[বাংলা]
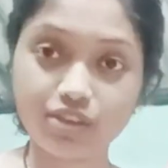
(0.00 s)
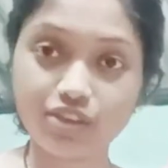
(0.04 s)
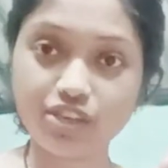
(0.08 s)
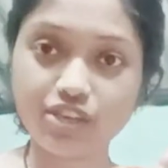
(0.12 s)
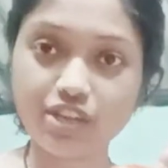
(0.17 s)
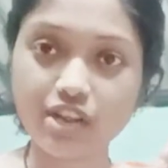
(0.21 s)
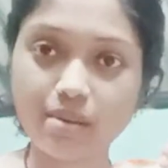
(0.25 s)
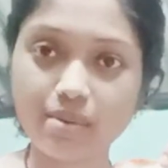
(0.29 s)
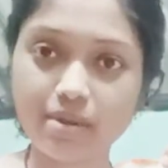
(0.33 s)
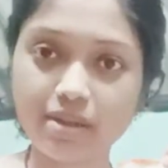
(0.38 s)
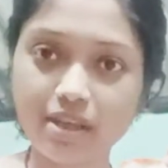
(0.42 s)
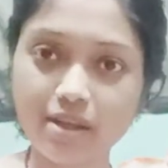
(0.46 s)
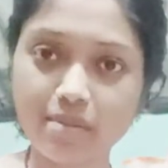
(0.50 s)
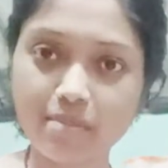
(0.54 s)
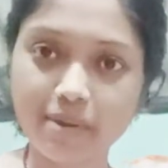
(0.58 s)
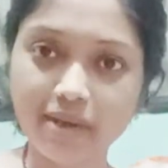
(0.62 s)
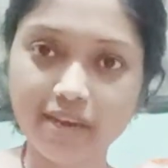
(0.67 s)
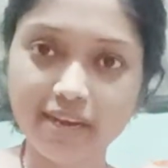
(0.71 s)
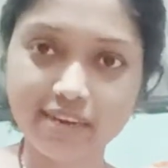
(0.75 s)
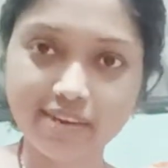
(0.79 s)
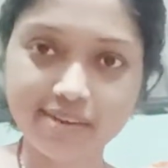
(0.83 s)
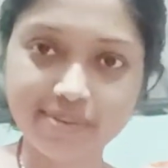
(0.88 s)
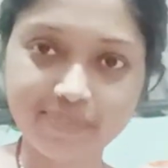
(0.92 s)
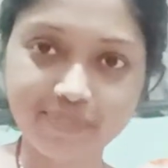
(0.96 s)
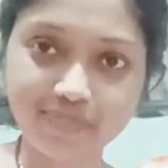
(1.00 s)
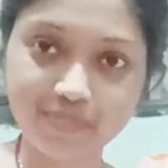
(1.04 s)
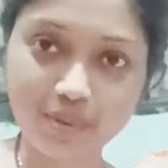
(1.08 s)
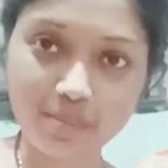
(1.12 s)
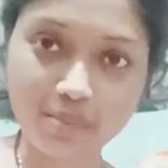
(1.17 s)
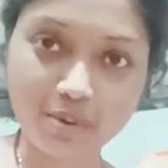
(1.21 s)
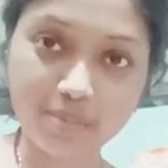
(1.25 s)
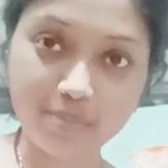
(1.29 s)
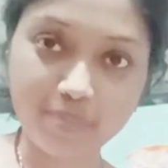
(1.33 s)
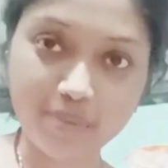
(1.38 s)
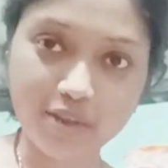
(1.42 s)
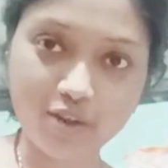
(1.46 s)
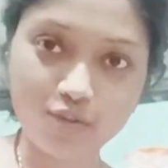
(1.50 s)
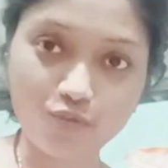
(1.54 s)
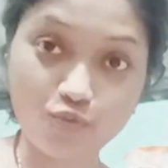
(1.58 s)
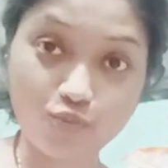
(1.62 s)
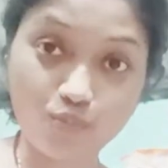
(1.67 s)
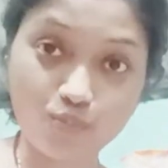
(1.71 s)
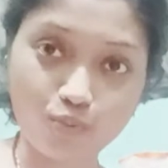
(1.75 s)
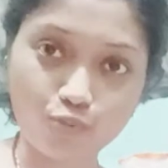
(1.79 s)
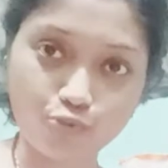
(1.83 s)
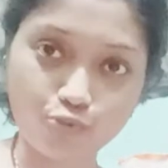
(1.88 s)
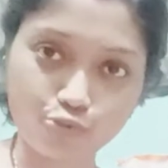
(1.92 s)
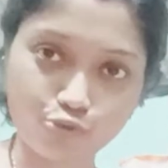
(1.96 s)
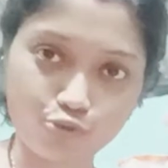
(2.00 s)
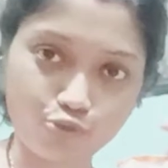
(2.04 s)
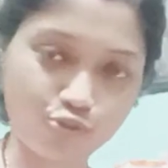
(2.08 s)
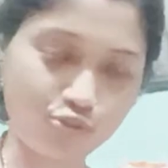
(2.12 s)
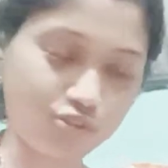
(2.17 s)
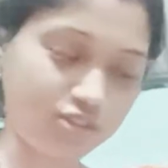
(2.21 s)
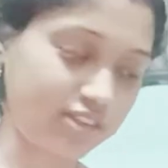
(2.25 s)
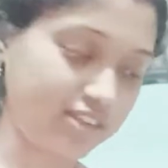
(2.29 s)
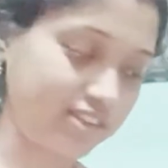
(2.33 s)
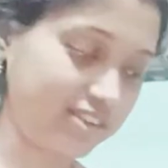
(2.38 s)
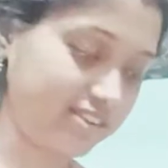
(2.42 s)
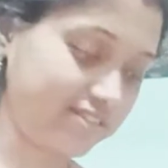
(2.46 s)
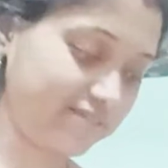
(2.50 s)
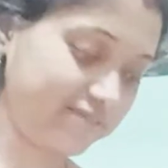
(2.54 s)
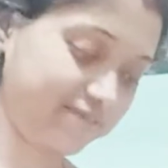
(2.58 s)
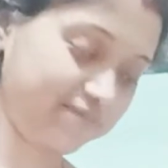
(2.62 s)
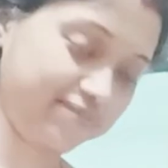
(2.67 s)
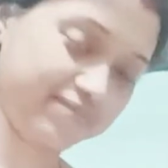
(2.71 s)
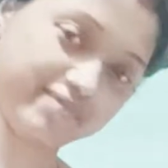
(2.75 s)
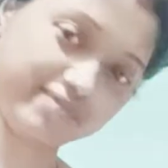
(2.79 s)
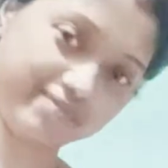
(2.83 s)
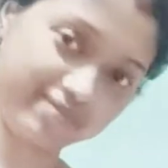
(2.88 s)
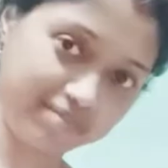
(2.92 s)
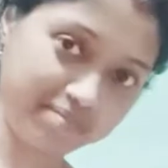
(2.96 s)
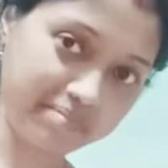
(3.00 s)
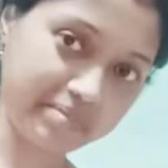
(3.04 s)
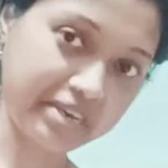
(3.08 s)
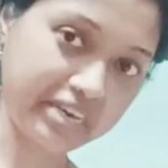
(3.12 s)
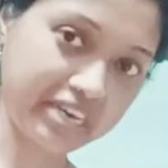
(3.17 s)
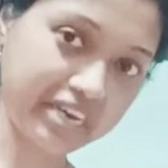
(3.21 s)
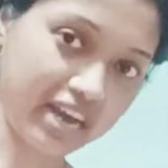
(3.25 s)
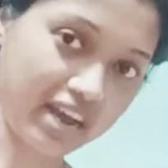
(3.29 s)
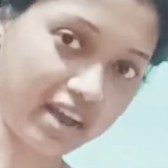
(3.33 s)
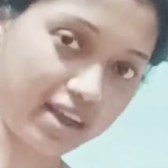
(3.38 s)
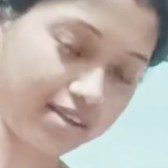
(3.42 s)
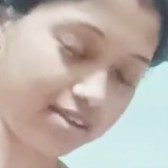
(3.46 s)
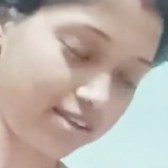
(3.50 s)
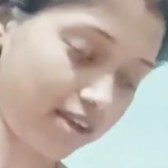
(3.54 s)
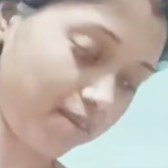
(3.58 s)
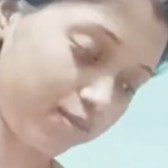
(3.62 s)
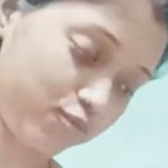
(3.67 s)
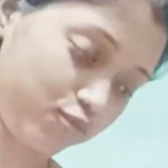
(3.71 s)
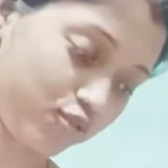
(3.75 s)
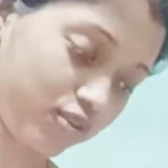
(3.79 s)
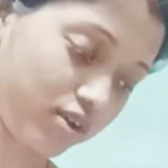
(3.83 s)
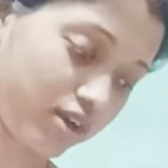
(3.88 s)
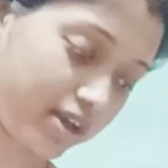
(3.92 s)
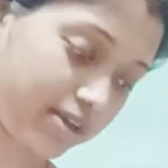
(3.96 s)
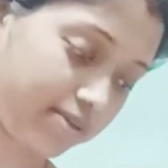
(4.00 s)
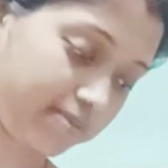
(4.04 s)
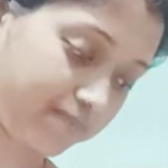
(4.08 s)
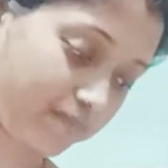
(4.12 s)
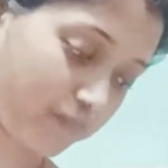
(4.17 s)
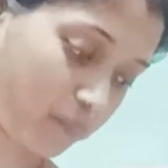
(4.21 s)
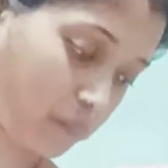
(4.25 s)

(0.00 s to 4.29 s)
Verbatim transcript: চিরা ভাজার প্যাকেট আমার মেয়ের খুব পছন্দের মেয়ে খায় আমিও খাই